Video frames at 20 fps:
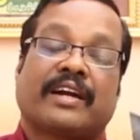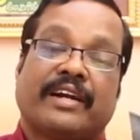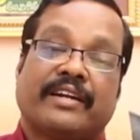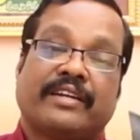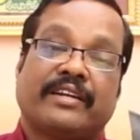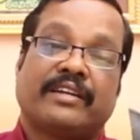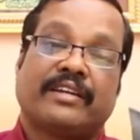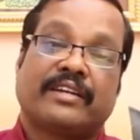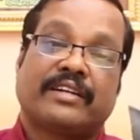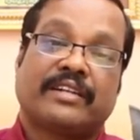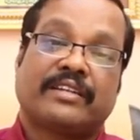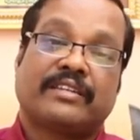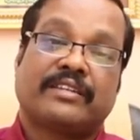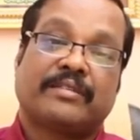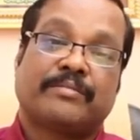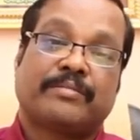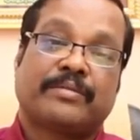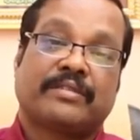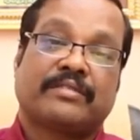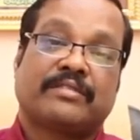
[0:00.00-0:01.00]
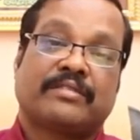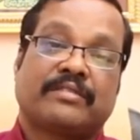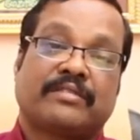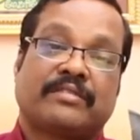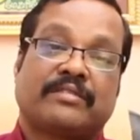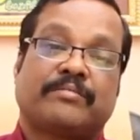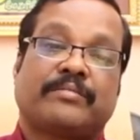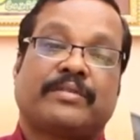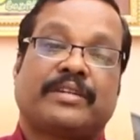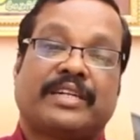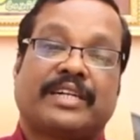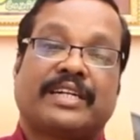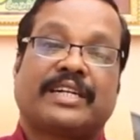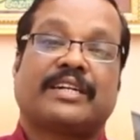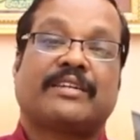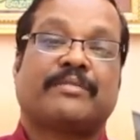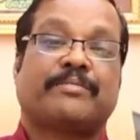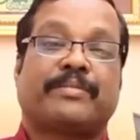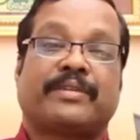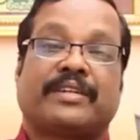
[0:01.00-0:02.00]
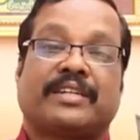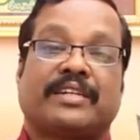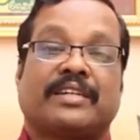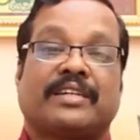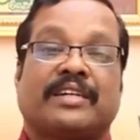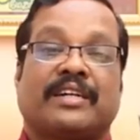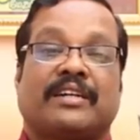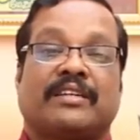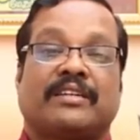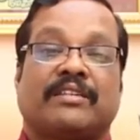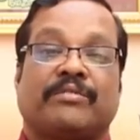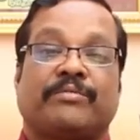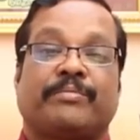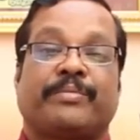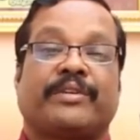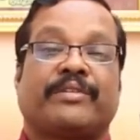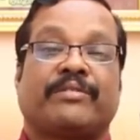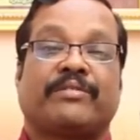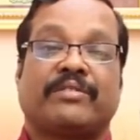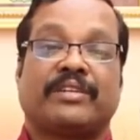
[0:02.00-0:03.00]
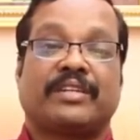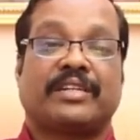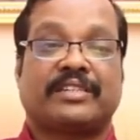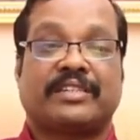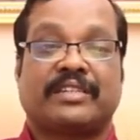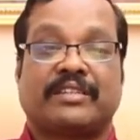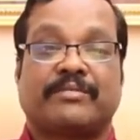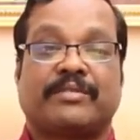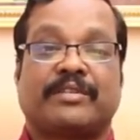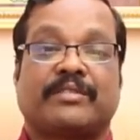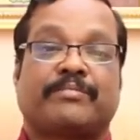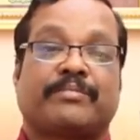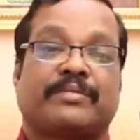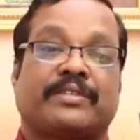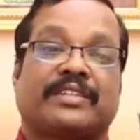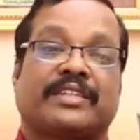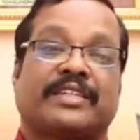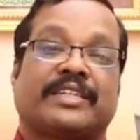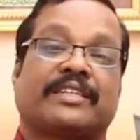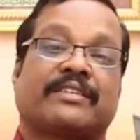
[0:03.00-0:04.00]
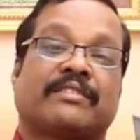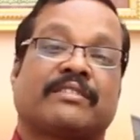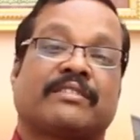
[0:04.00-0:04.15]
கன்னி லக்கணத்தில் பிறந்தவங்க ரொம்ப அழகாக இருப்பாங்க ஆணோ பெண்ணோ லட்சணமாக இருப்பாங்க